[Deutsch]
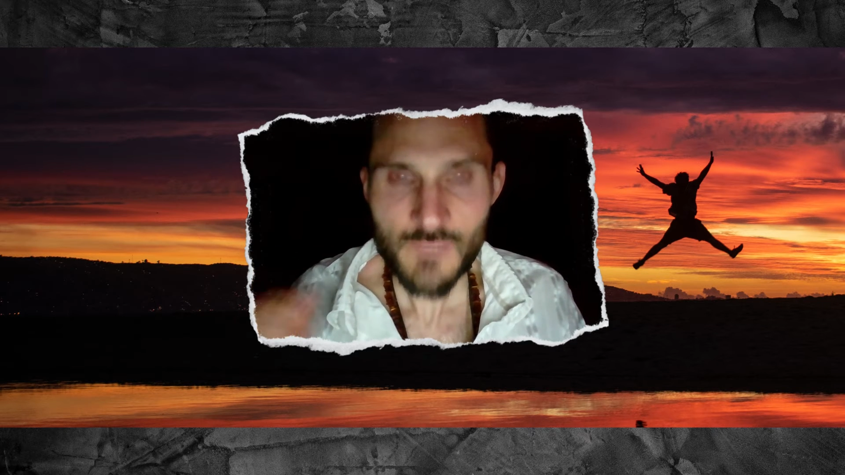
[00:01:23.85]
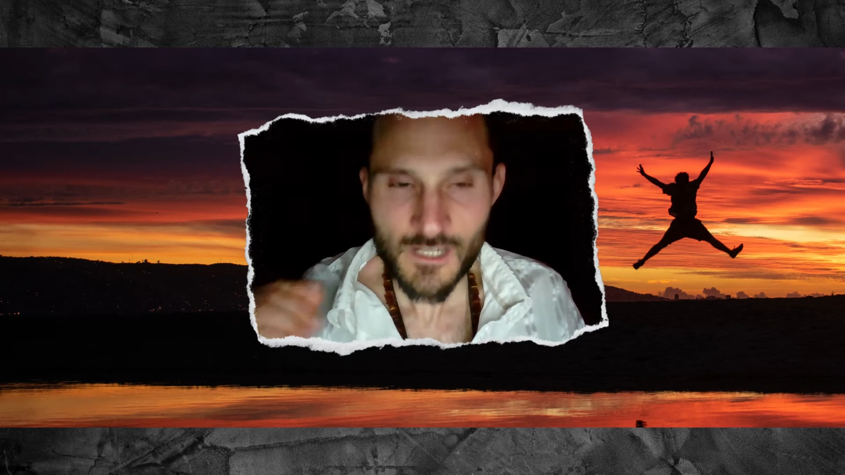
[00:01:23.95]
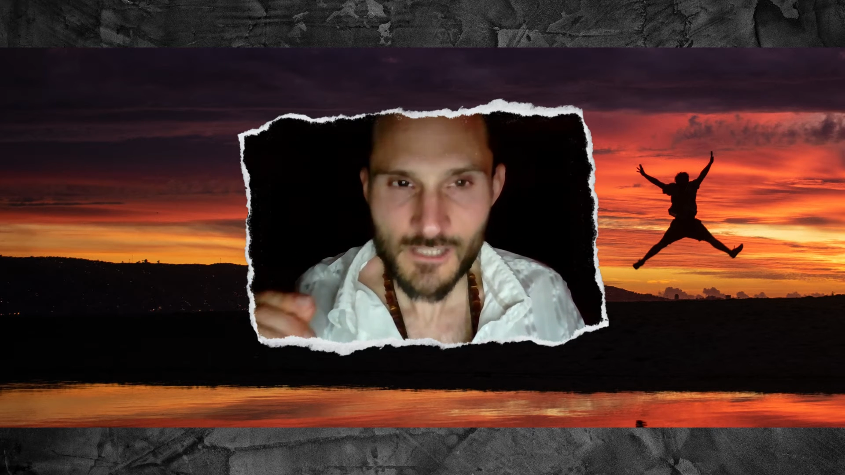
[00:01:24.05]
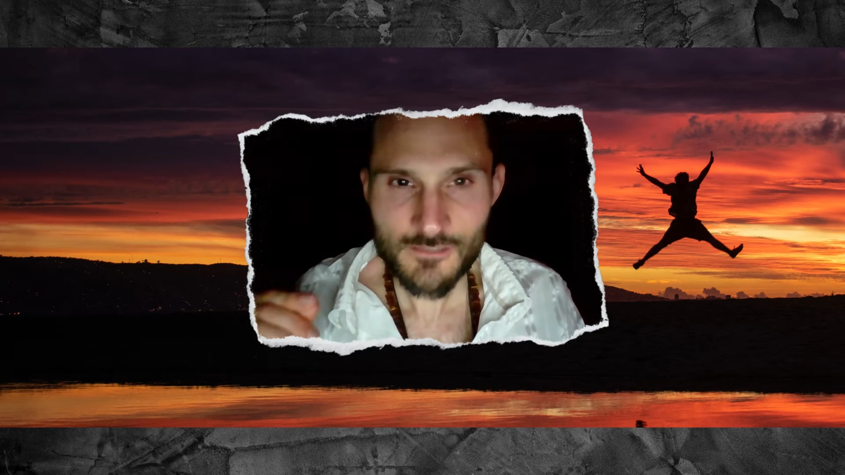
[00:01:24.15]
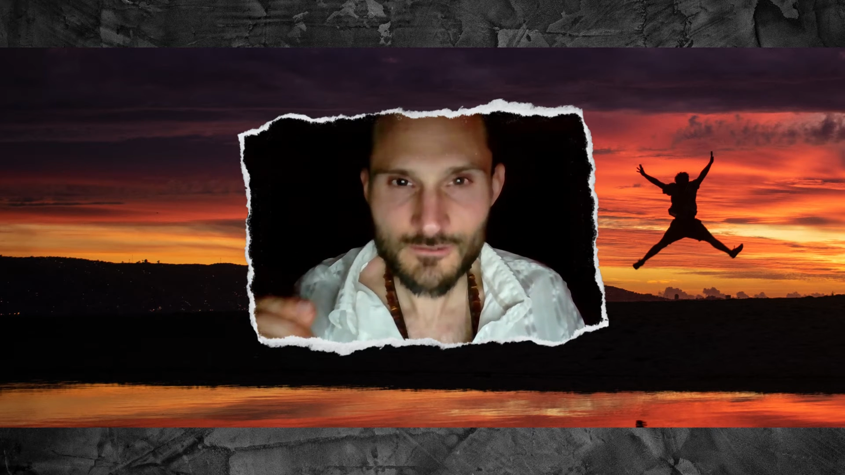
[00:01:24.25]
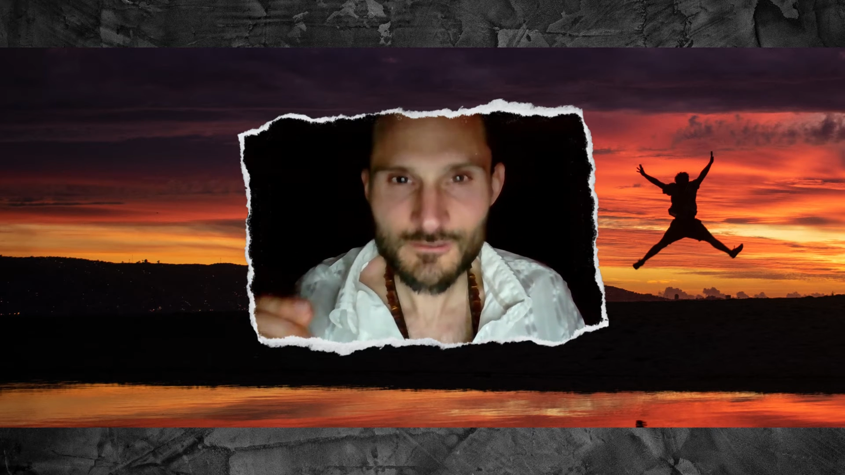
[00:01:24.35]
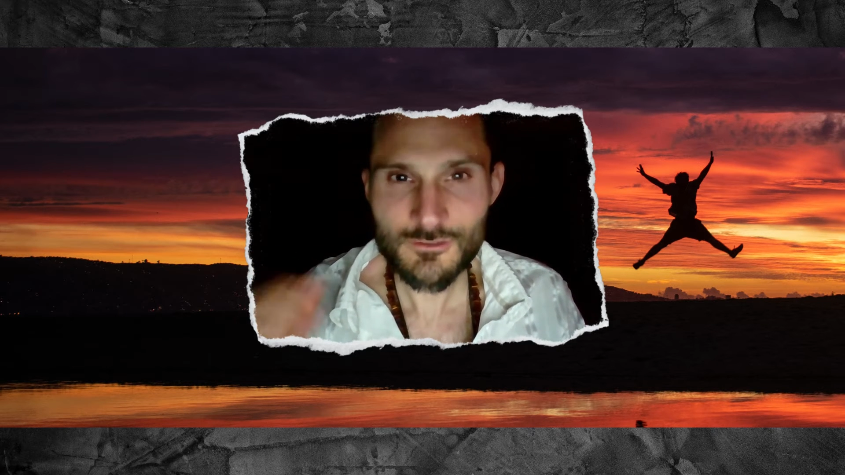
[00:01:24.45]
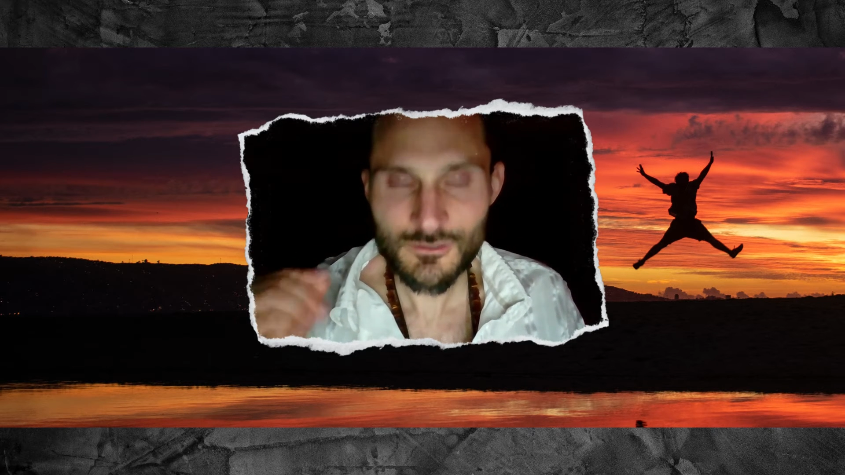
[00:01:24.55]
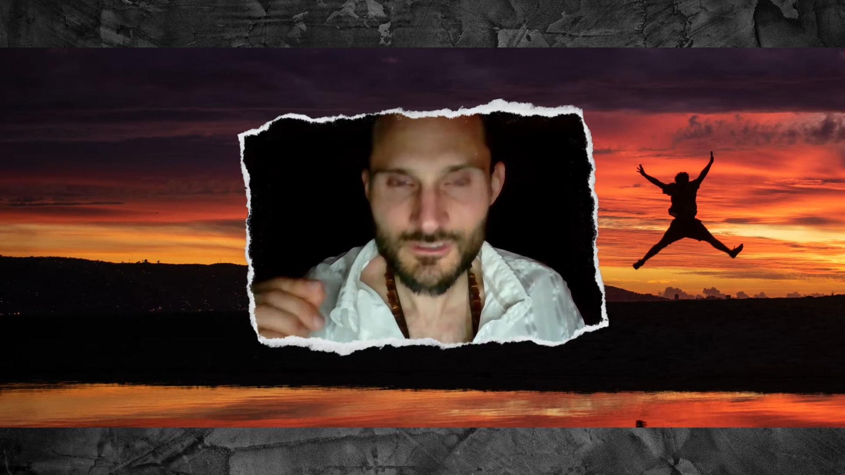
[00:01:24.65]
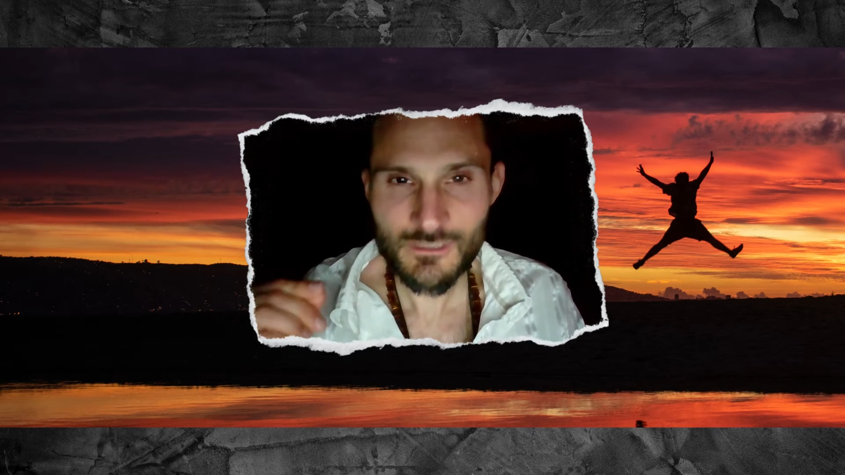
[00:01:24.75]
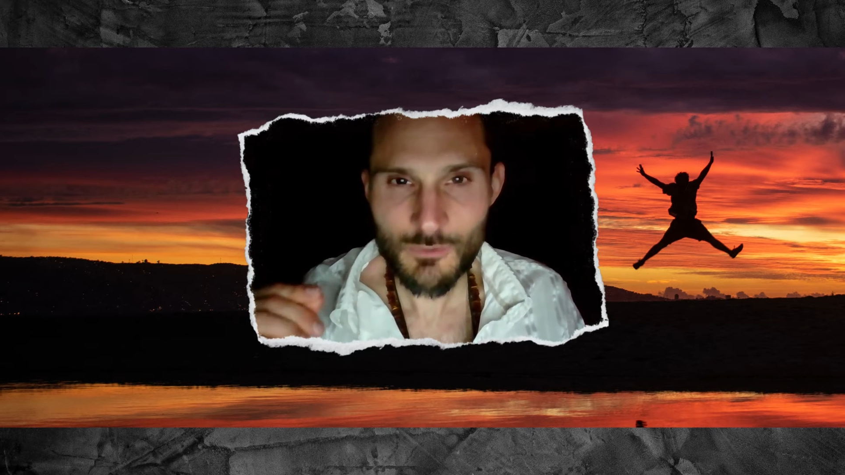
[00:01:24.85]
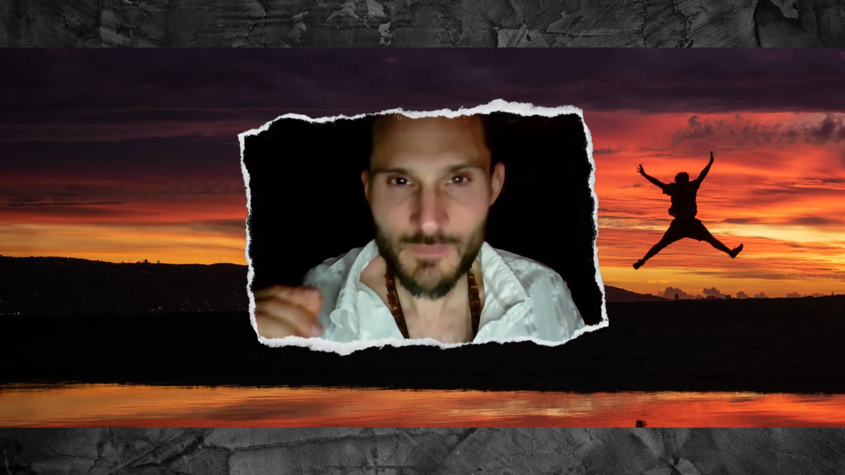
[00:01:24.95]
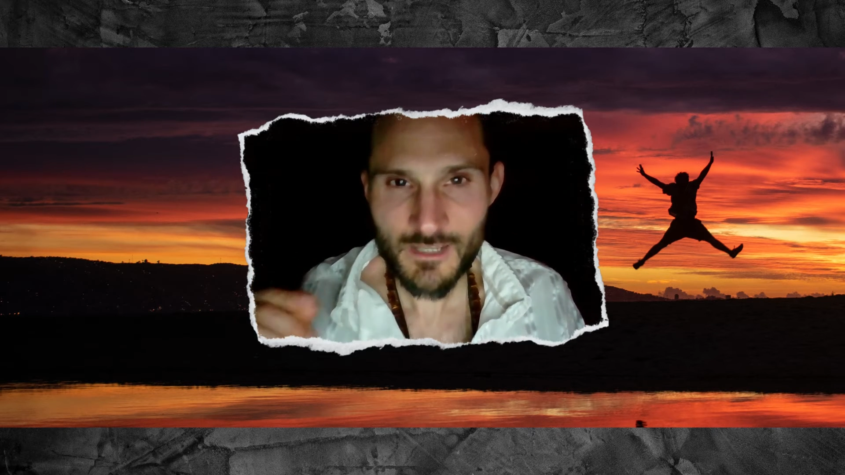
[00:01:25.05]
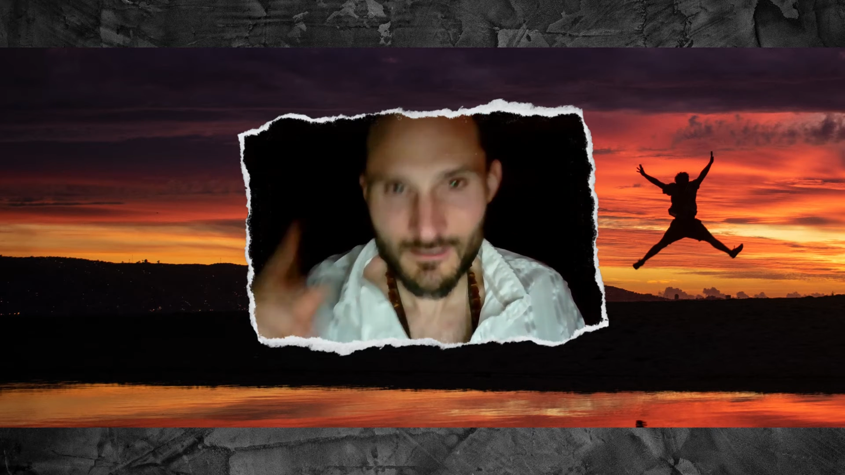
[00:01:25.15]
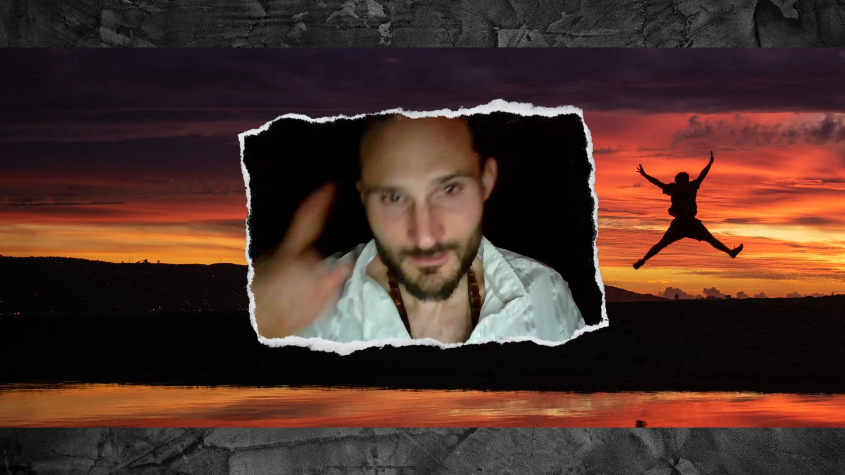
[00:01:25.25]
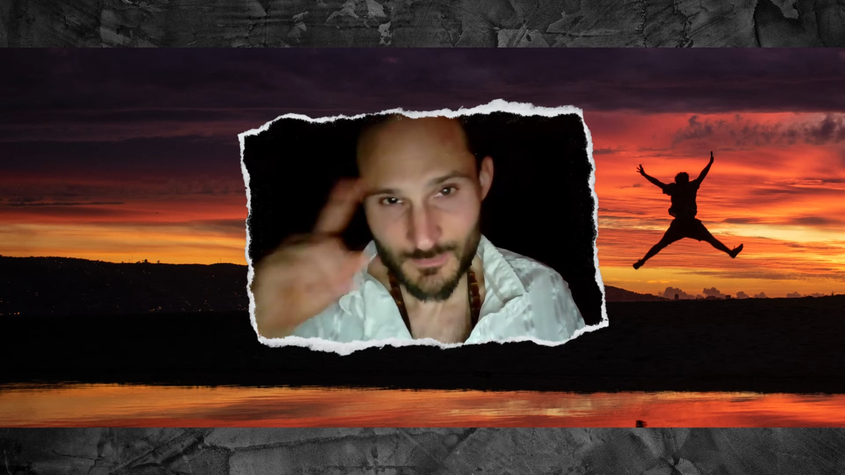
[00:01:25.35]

Also nutze den Moment.